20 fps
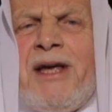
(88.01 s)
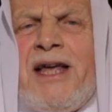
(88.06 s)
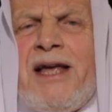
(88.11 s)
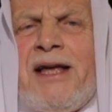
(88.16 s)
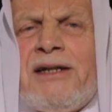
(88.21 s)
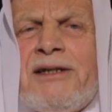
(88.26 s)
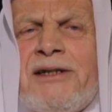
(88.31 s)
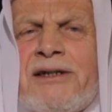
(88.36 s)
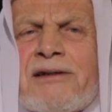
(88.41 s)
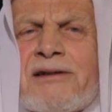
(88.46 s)

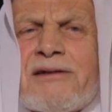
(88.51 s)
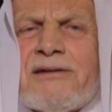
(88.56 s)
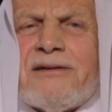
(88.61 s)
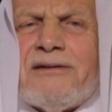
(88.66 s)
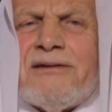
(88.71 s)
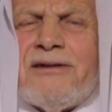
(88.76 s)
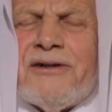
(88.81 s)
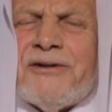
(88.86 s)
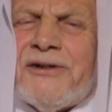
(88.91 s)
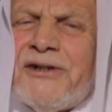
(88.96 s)
مالك
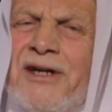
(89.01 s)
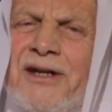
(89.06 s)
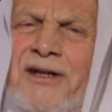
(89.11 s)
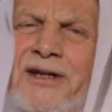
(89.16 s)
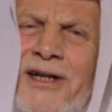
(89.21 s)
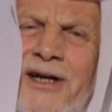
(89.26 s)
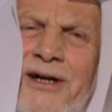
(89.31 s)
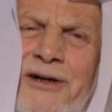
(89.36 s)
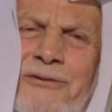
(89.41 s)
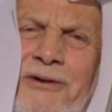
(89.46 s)
رضي
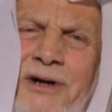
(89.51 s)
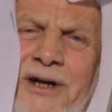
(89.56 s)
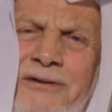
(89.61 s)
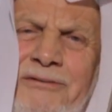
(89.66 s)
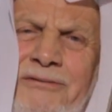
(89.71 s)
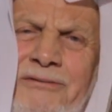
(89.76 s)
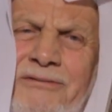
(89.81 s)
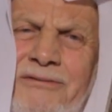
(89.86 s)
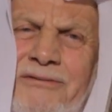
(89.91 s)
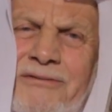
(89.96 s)
الله
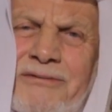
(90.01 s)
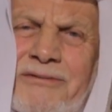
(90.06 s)
عنه